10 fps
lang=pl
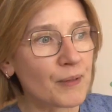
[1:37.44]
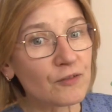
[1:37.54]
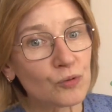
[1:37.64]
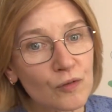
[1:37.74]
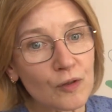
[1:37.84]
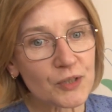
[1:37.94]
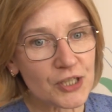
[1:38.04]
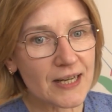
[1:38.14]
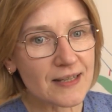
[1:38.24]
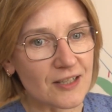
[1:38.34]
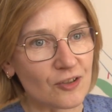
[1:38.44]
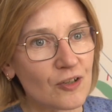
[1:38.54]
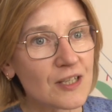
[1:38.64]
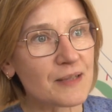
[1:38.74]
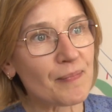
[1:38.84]
Prawidłowo myć ręce
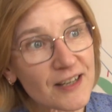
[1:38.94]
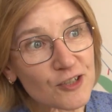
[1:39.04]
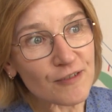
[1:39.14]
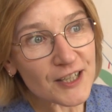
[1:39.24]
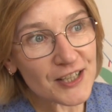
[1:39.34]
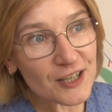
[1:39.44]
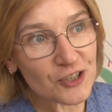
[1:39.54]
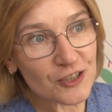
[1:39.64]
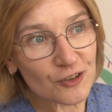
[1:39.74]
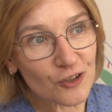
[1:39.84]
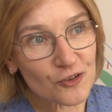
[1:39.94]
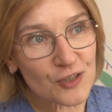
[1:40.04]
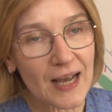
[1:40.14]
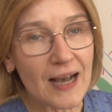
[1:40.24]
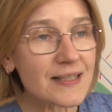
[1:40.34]
to jest bardzo ważna
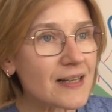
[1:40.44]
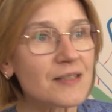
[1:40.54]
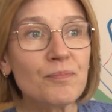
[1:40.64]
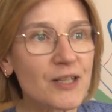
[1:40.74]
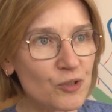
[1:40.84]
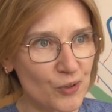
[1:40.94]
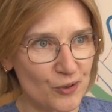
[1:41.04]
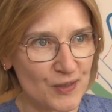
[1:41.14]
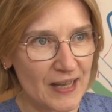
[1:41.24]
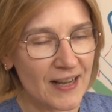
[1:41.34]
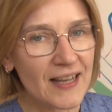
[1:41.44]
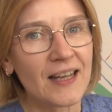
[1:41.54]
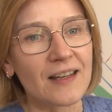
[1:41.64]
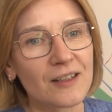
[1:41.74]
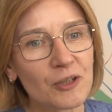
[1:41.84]
czynność, a zarazem bardzo prosta.
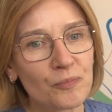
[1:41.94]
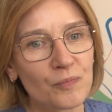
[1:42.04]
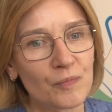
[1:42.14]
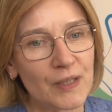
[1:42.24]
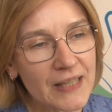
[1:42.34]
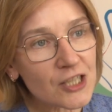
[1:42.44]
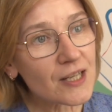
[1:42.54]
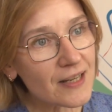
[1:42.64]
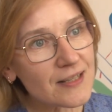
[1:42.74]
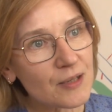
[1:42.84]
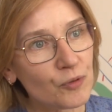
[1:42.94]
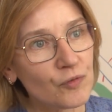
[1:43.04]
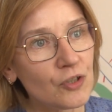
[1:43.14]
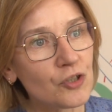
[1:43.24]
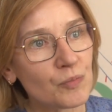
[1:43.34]
E, nasze ręce
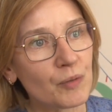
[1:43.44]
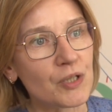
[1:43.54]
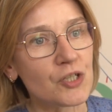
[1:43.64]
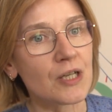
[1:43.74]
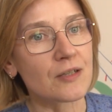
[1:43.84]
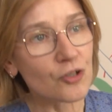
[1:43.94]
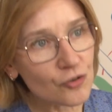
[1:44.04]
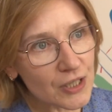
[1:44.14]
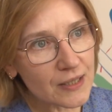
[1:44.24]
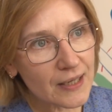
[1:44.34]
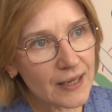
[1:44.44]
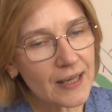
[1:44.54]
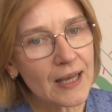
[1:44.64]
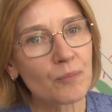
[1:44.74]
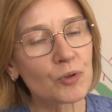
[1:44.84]
powinniśmy myć
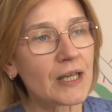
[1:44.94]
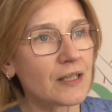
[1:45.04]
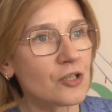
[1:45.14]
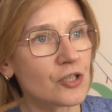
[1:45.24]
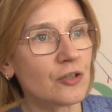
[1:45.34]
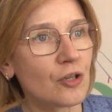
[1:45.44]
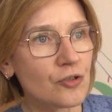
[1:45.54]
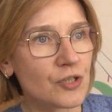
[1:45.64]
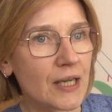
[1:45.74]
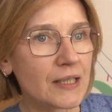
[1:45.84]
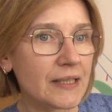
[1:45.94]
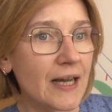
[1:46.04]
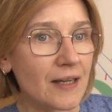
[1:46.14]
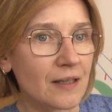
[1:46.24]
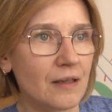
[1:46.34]
codziennie po takich czynnościach
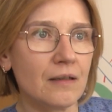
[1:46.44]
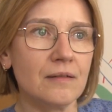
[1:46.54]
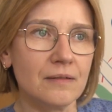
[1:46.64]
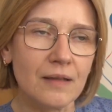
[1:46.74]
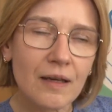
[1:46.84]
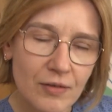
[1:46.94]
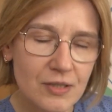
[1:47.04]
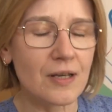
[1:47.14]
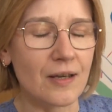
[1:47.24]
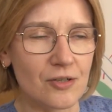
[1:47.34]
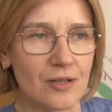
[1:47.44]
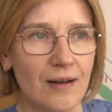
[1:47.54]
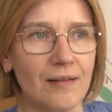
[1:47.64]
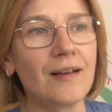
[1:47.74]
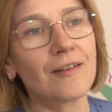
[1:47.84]
jak
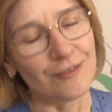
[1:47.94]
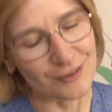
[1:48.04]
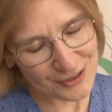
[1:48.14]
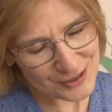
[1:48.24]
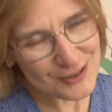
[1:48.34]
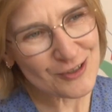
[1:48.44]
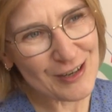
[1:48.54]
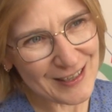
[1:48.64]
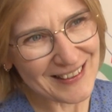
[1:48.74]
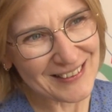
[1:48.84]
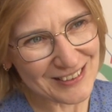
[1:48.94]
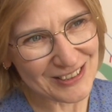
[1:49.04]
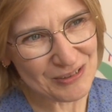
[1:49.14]
najważniejsza wyjście z toalety,